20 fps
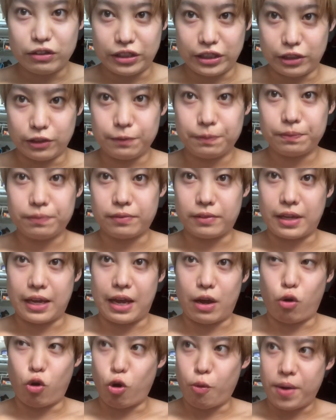汁、
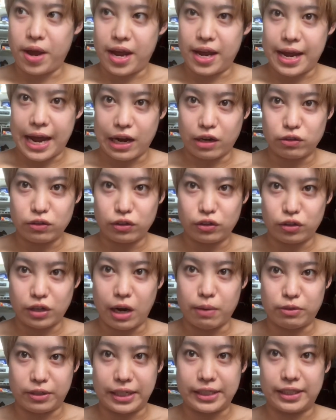えー、米
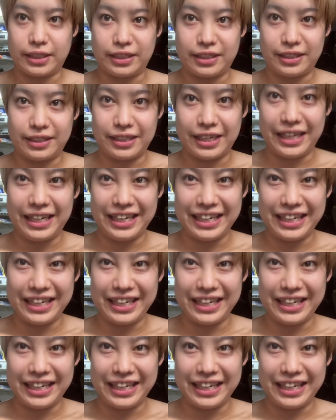100g です、